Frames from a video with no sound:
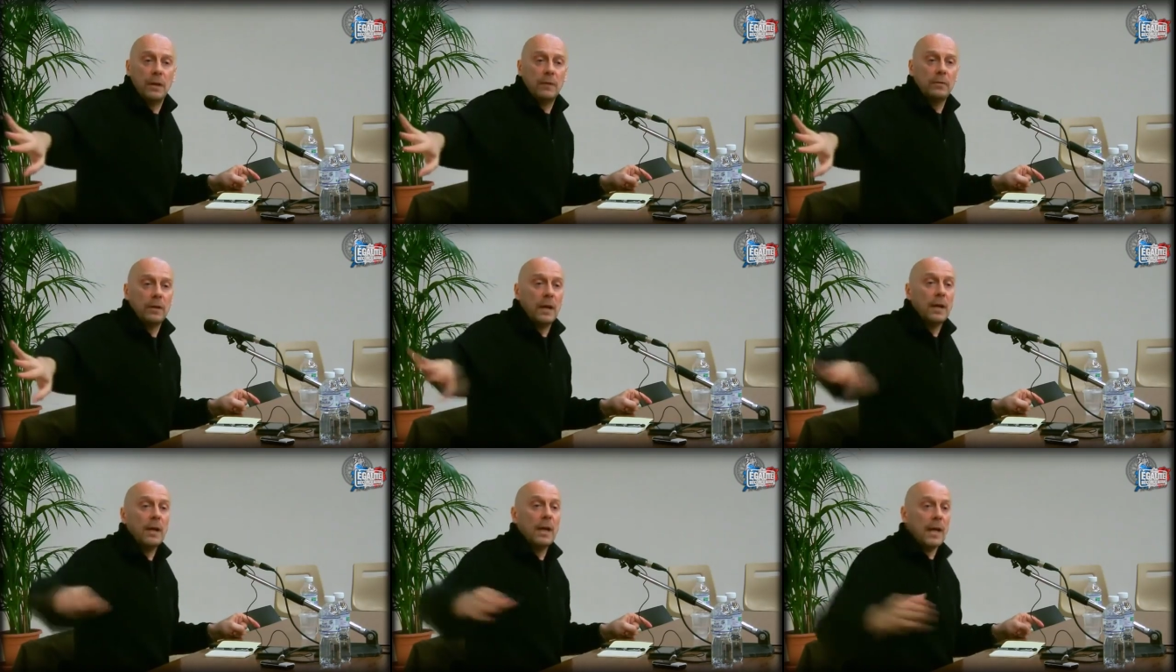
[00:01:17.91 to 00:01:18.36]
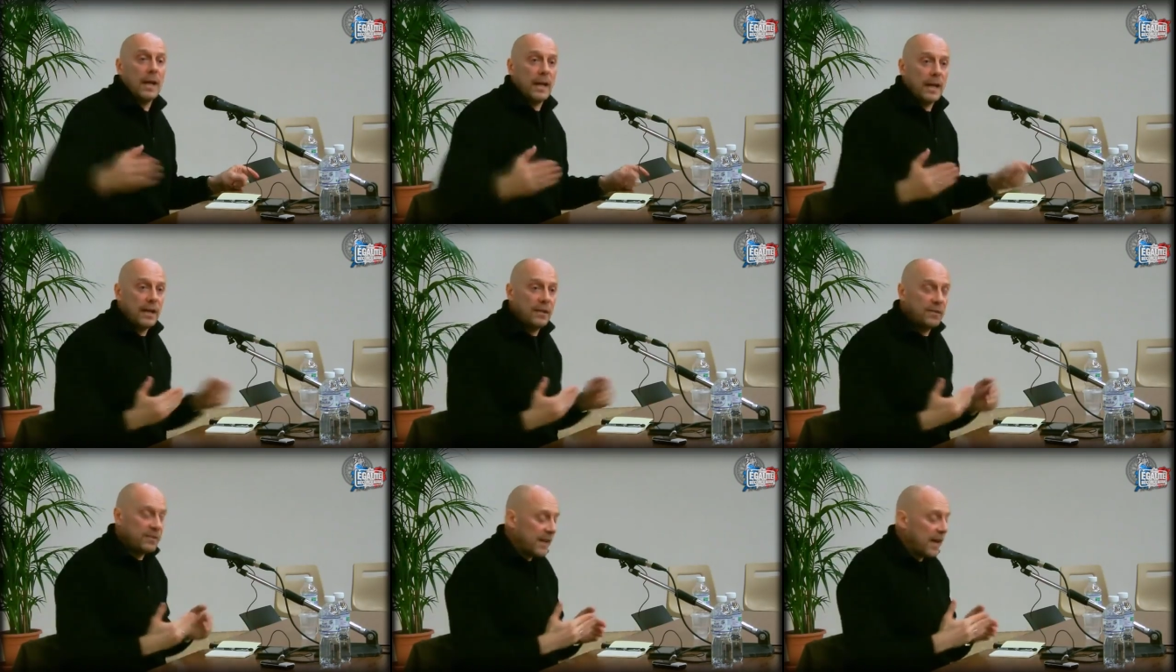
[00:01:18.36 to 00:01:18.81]
Ah,
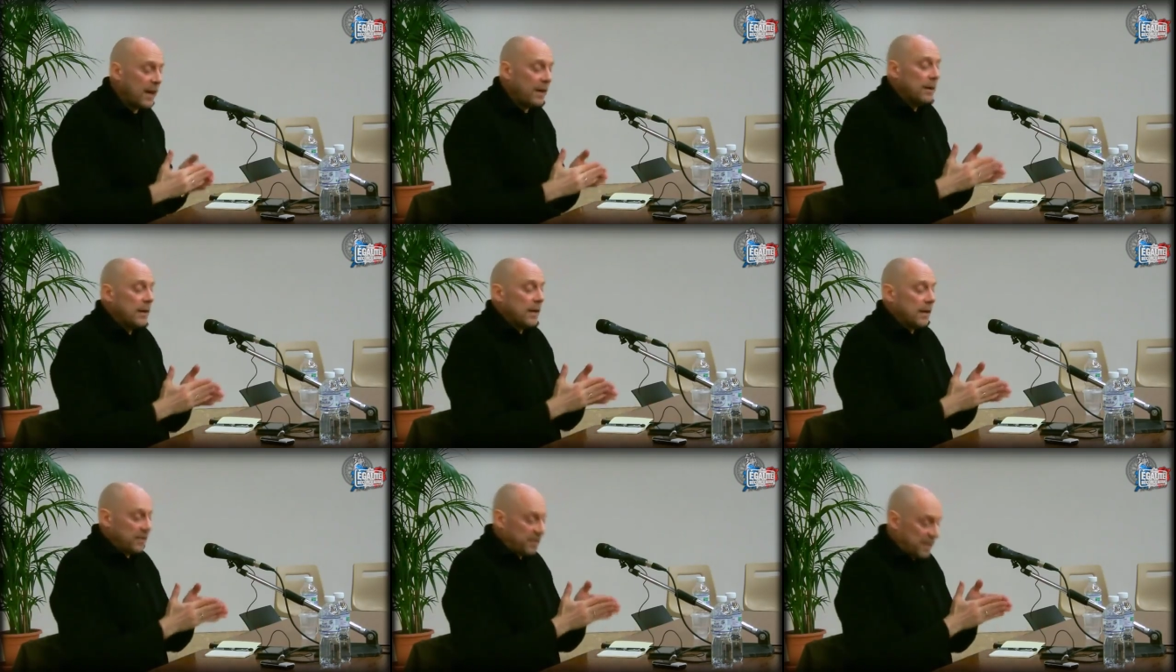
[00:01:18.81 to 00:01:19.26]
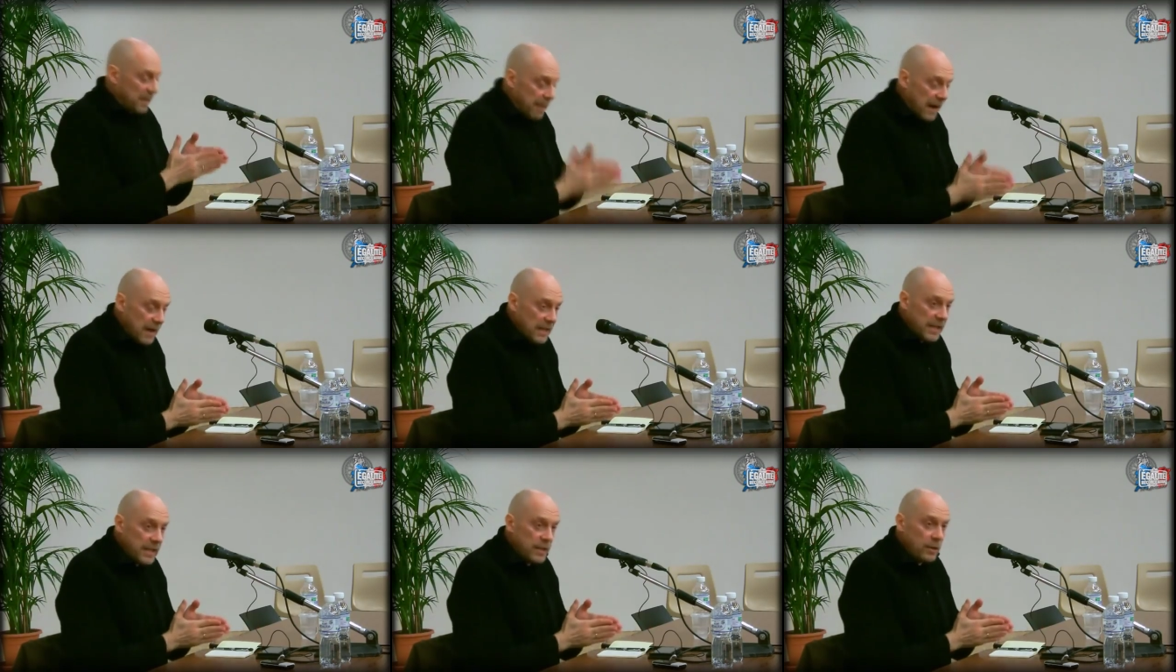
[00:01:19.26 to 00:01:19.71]
et ça, c'est
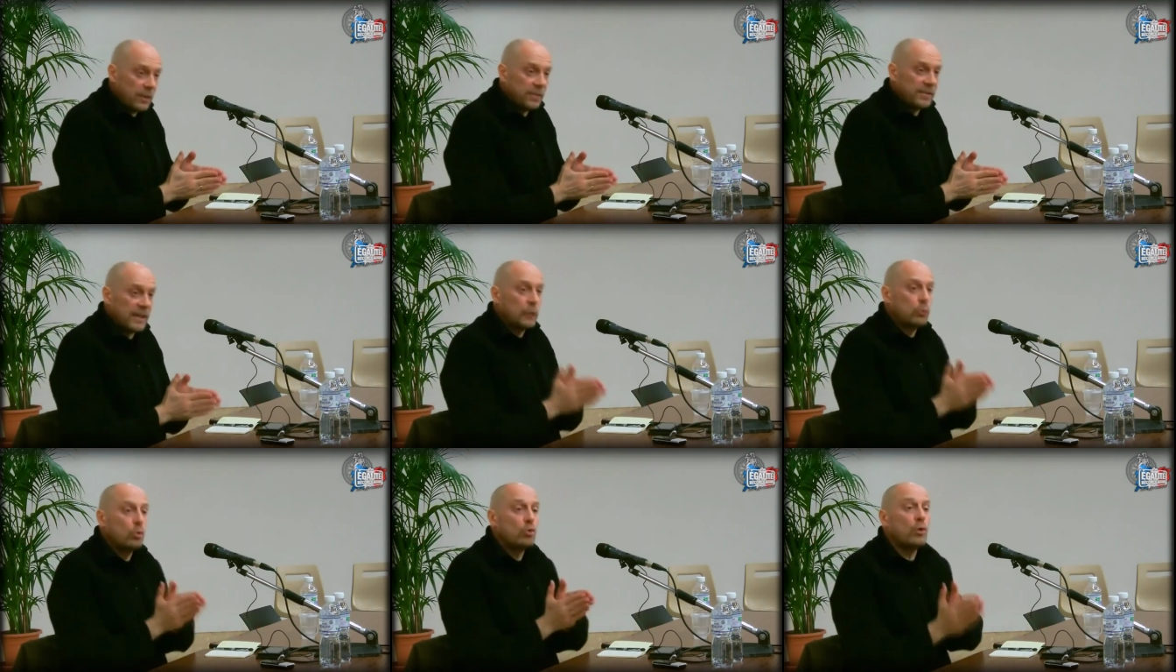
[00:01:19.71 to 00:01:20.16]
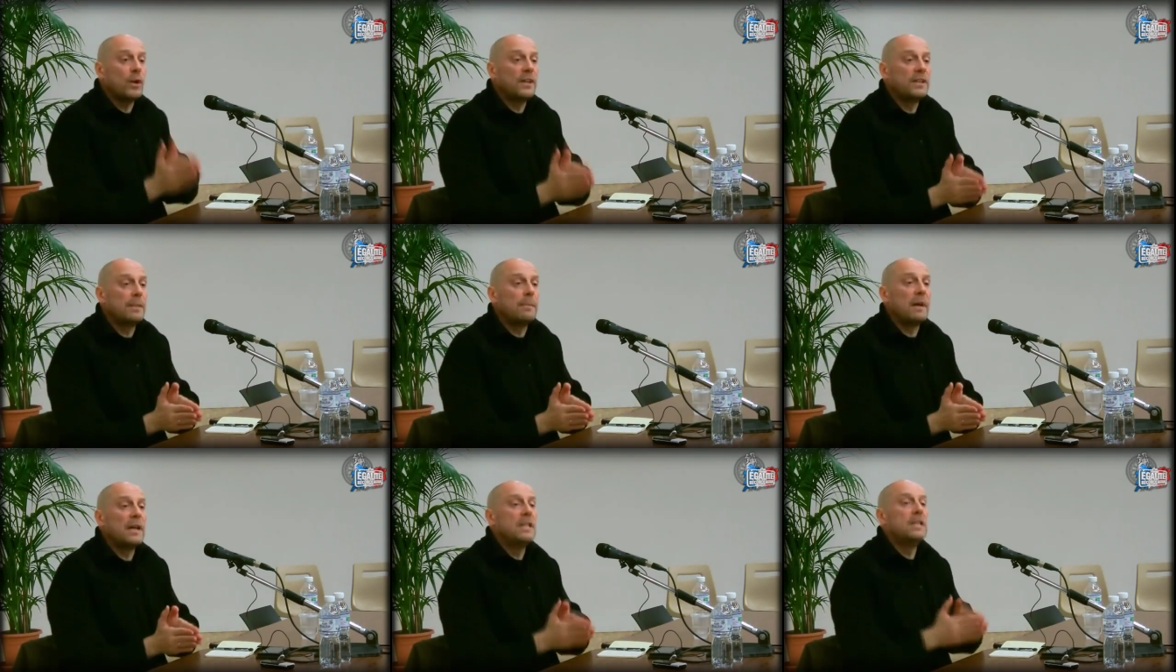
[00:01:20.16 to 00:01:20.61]
ma ligne, Ça a toujours
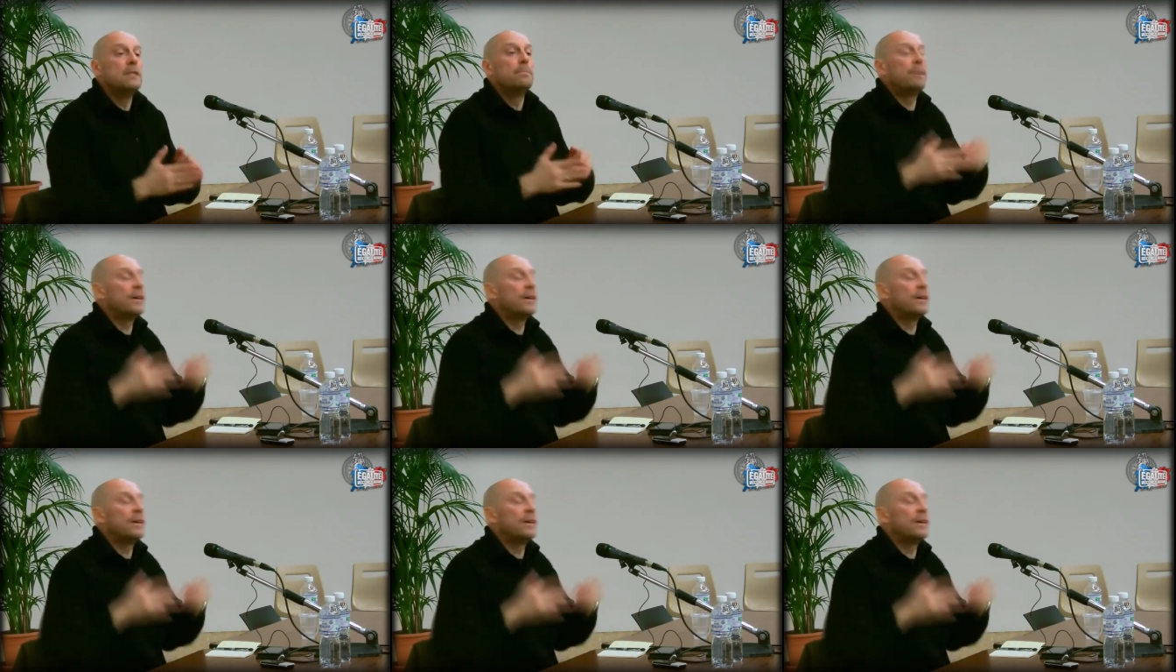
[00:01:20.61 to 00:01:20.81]
été ma ligne,